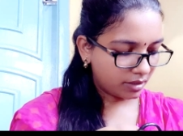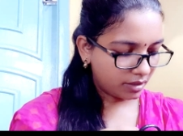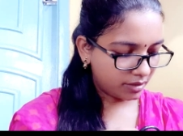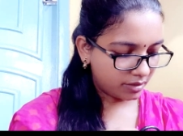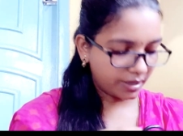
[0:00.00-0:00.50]

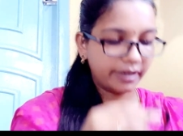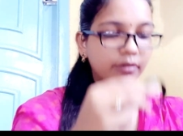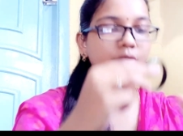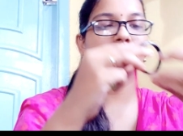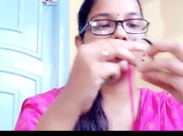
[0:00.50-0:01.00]
ఇన్సైడ్
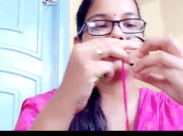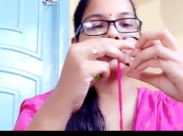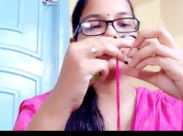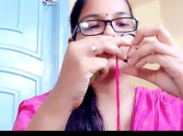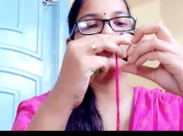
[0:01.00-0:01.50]
కొంచెం
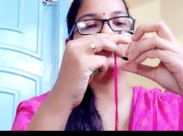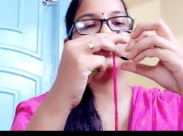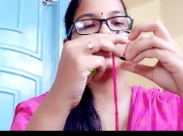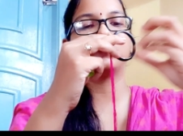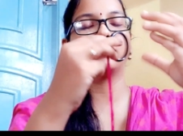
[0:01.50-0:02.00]
గ్లూ
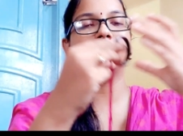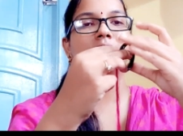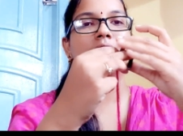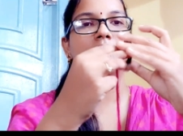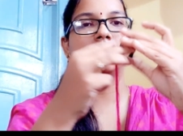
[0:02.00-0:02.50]
తీసుకొని
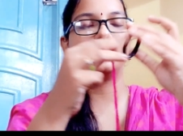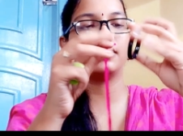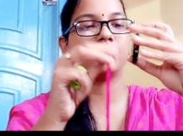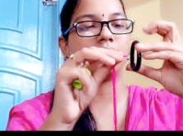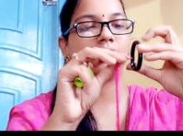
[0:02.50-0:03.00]
ఇట్లా
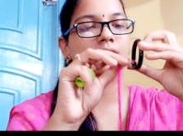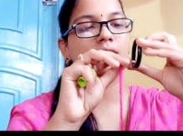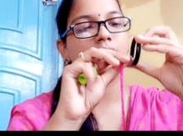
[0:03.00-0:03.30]
అంటించేసేయండి